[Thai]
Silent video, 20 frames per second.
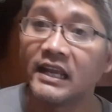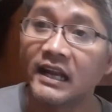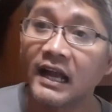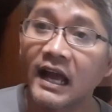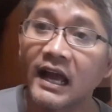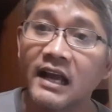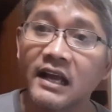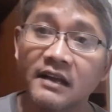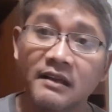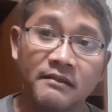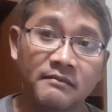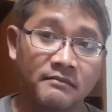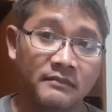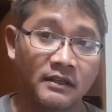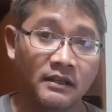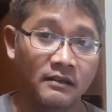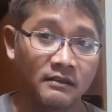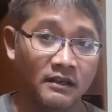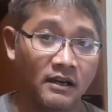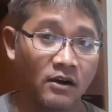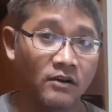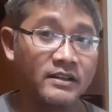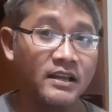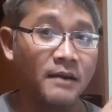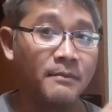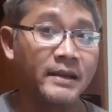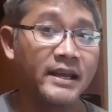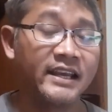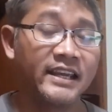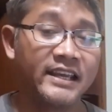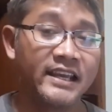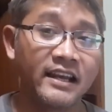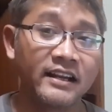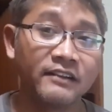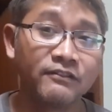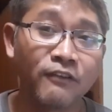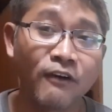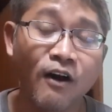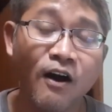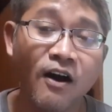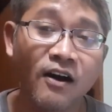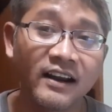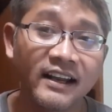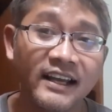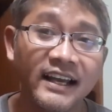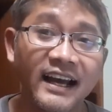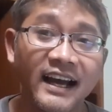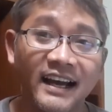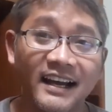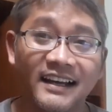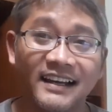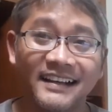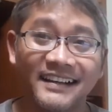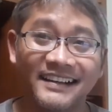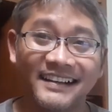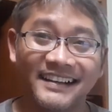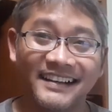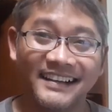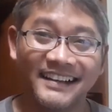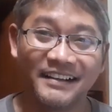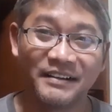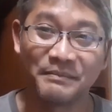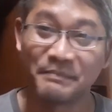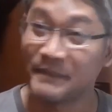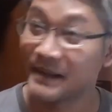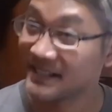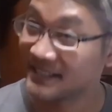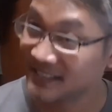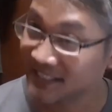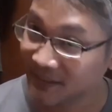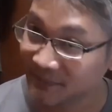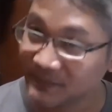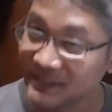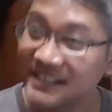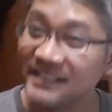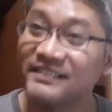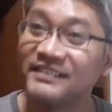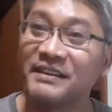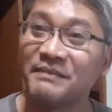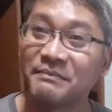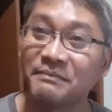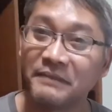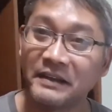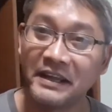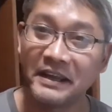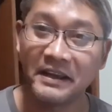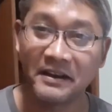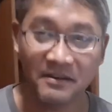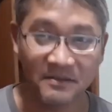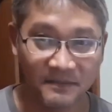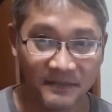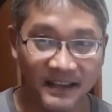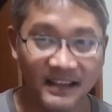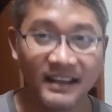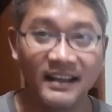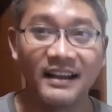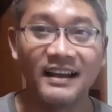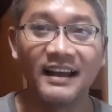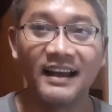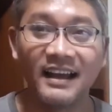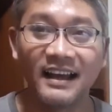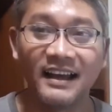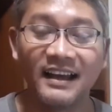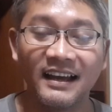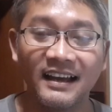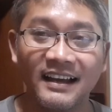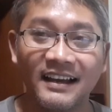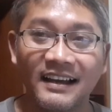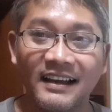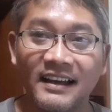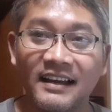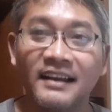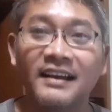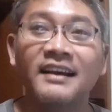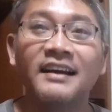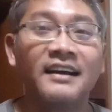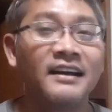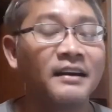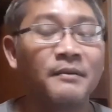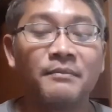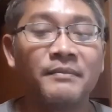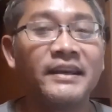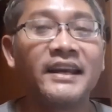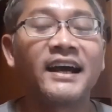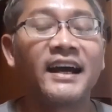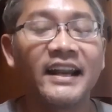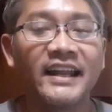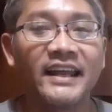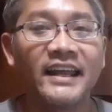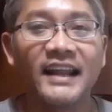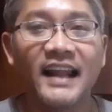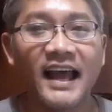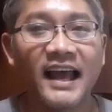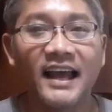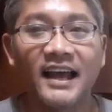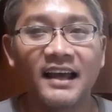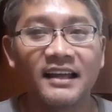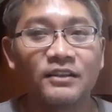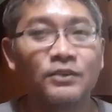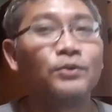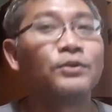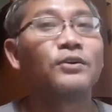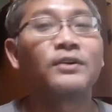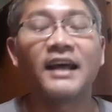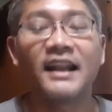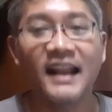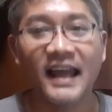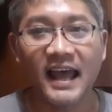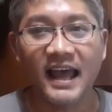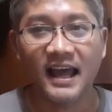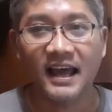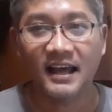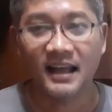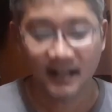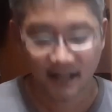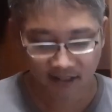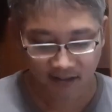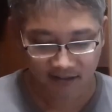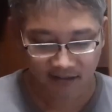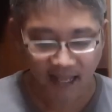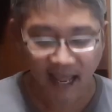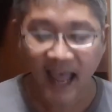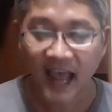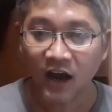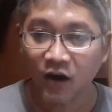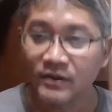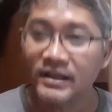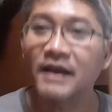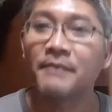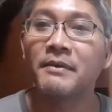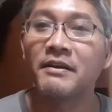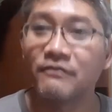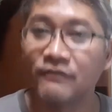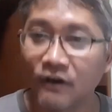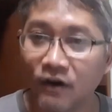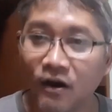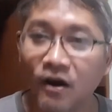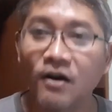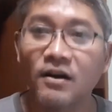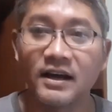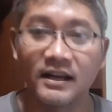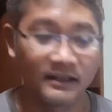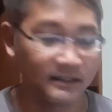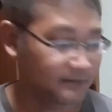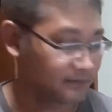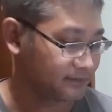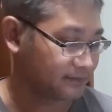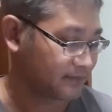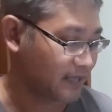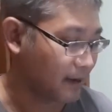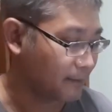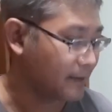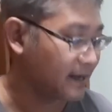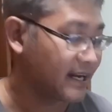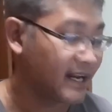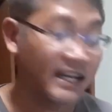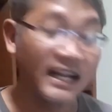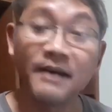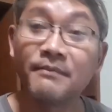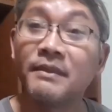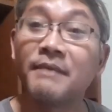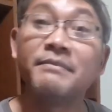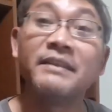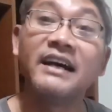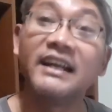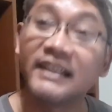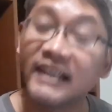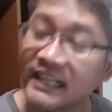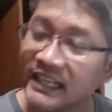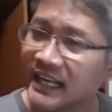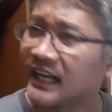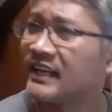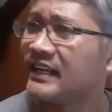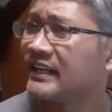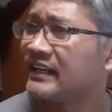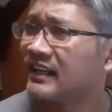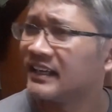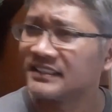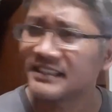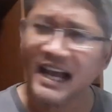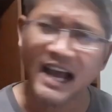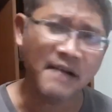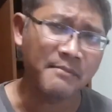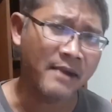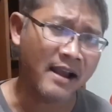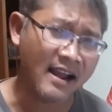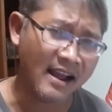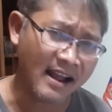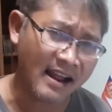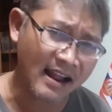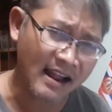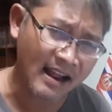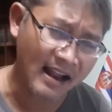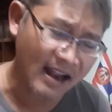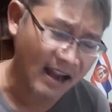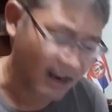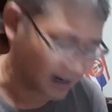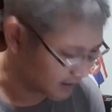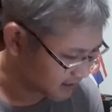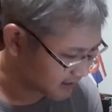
นะเขายังไม่เขียนฟ้องเลยอะ่ะเป็นสิบยี่สิบปีก็มีนะฮะมีคดีแหละ อยู่ตรงนั้นแหละ แต่เขายังไม่ฟ้อง ยังไม่ได้เริ่มดำเนิน คดีคดีเดินช้ามาก